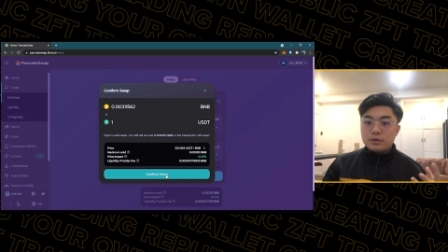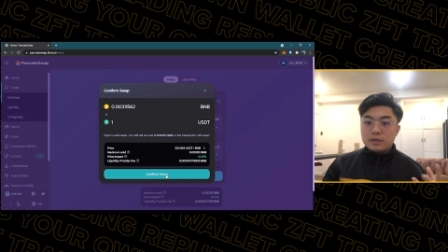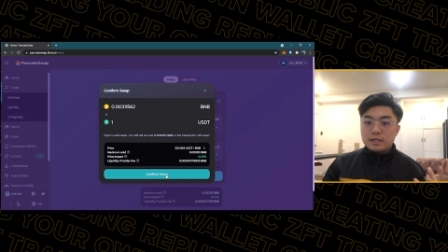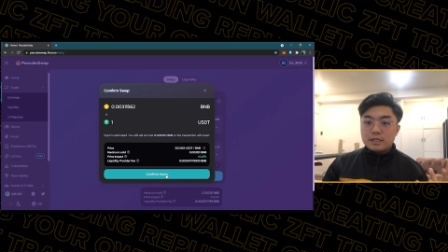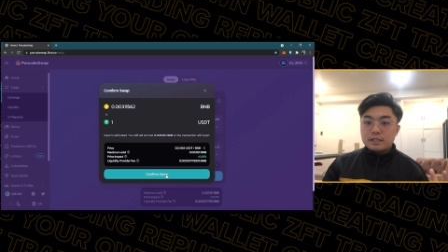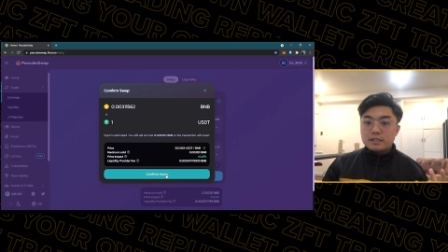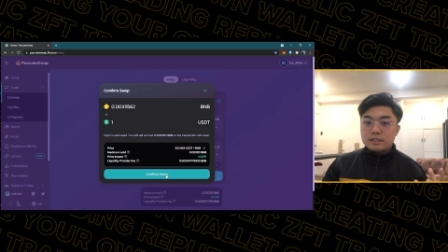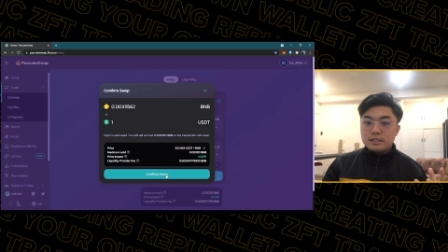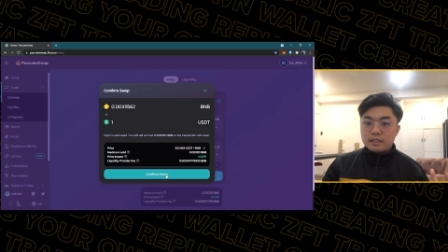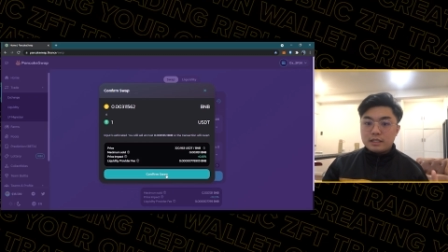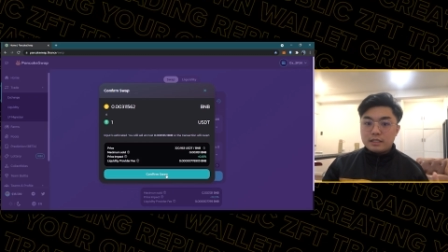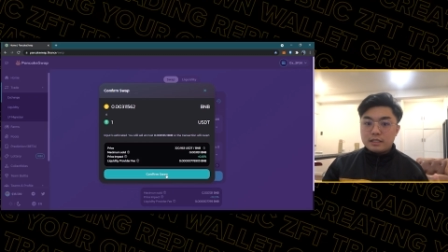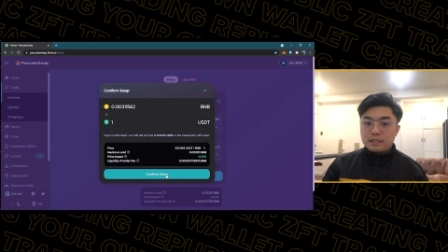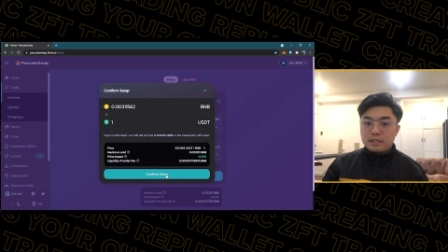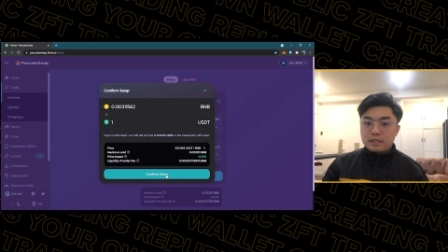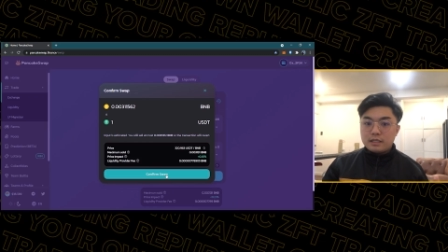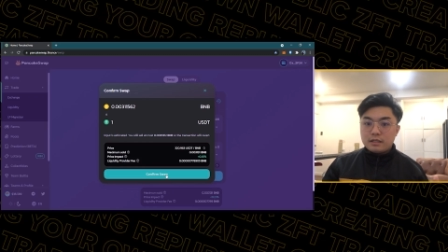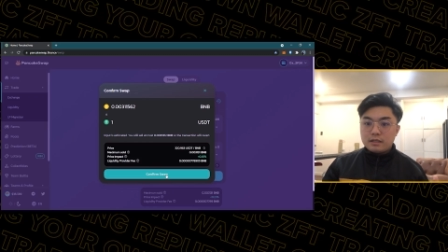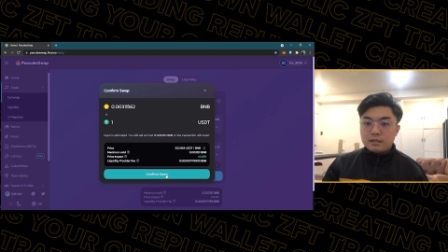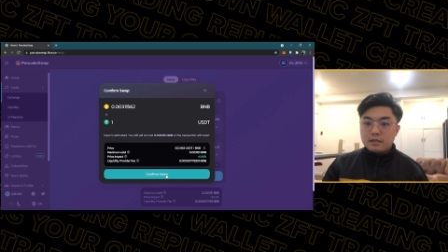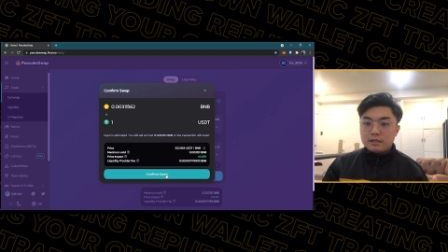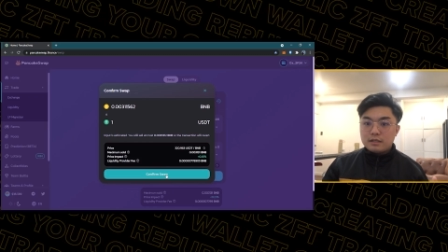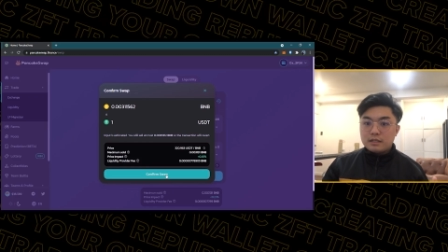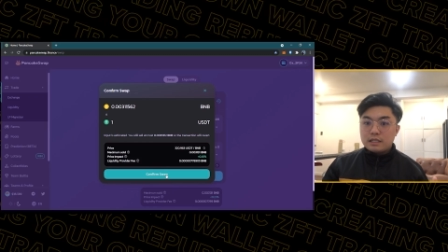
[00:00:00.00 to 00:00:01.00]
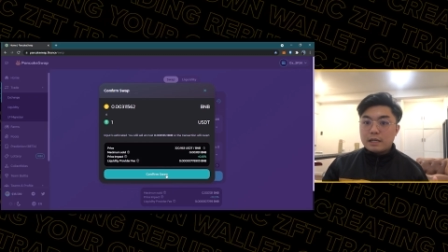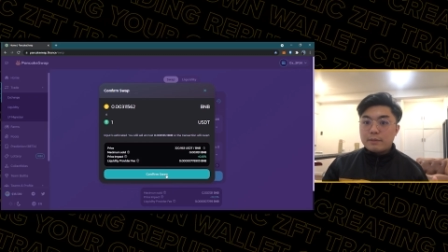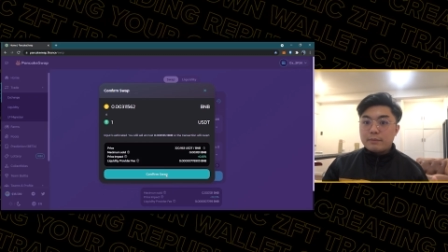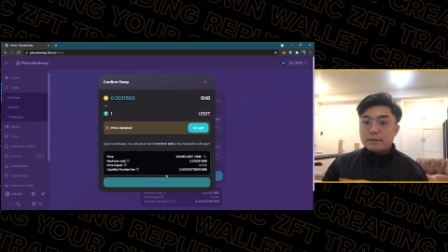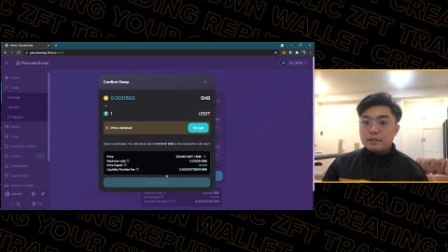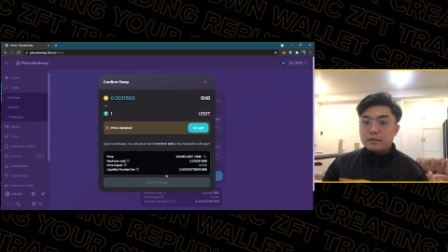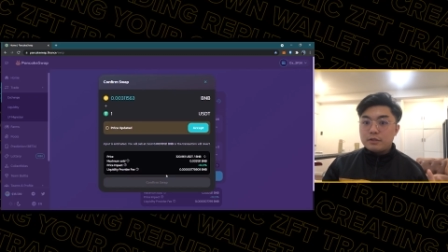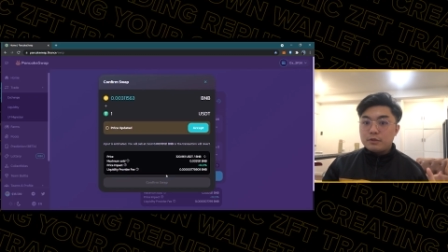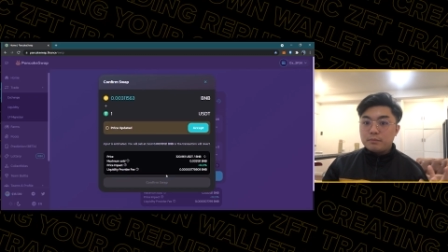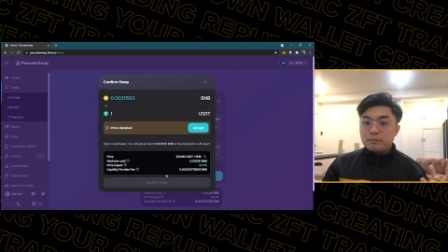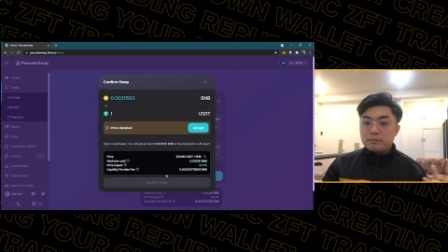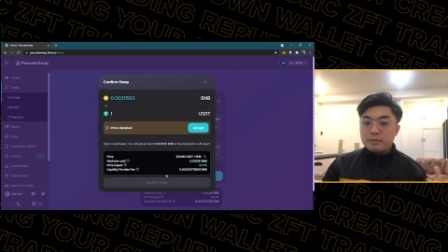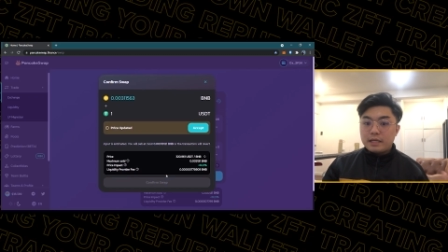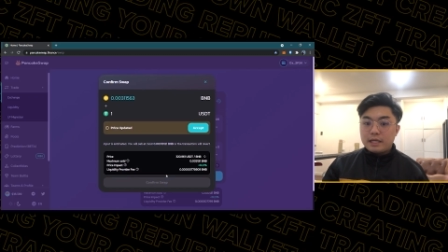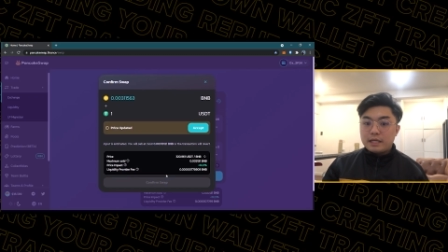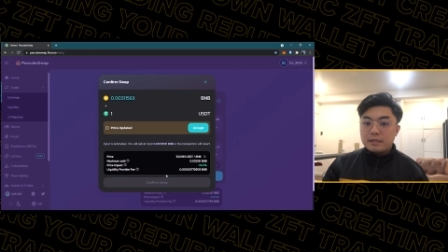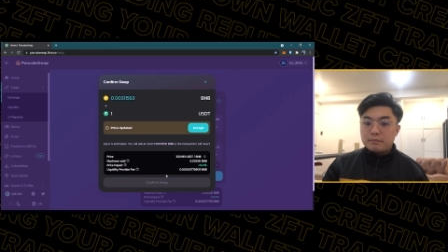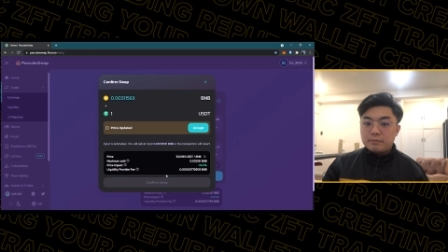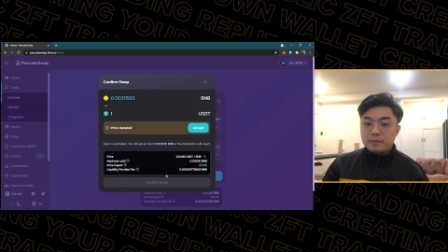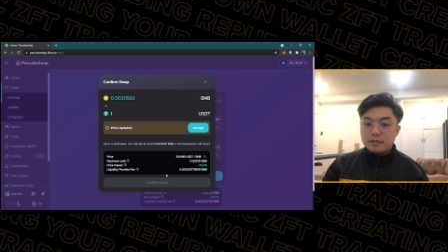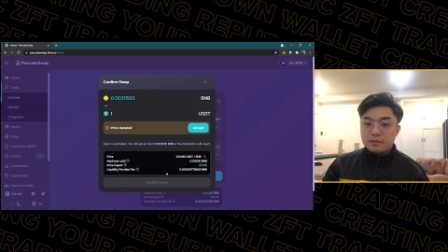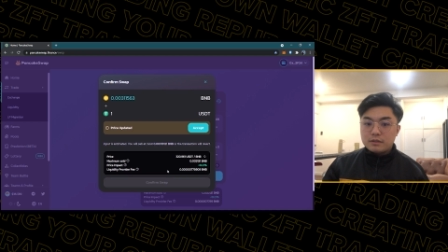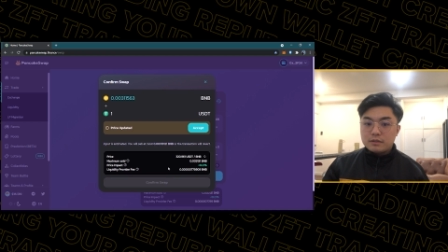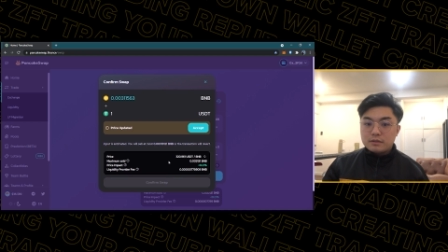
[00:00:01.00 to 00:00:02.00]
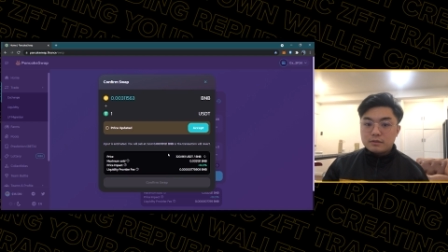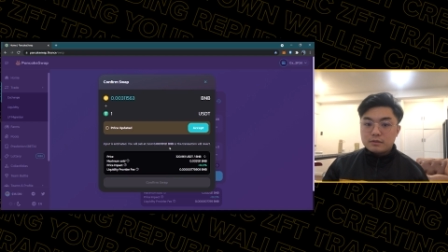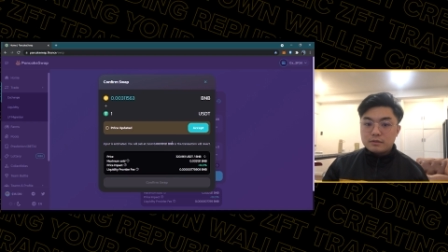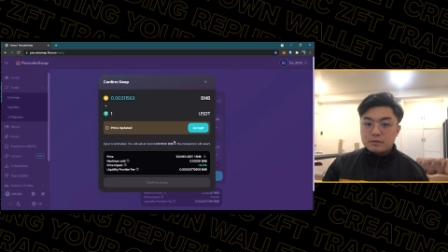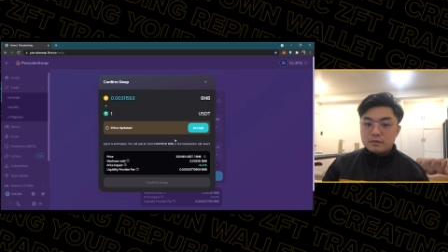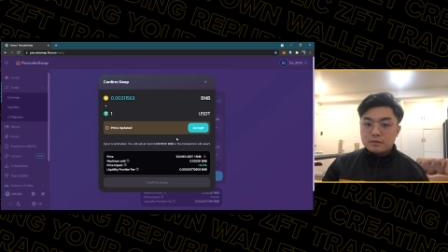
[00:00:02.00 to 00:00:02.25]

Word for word: USDT gamit yung BNB ko.